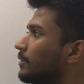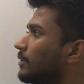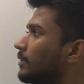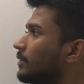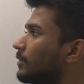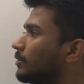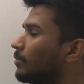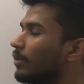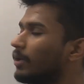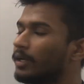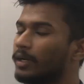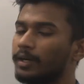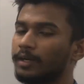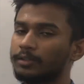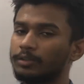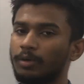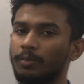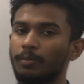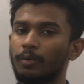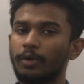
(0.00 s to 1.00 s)
জিনিসগুলা
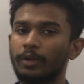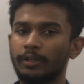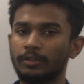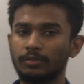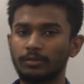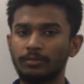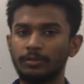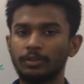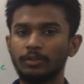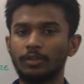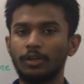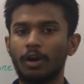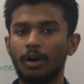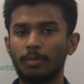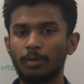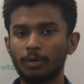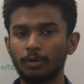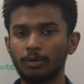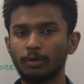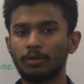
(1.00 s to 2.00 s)
সম্পর্কে তুমি যদি
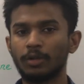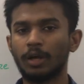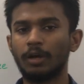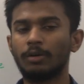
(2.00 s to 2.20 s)
অবগত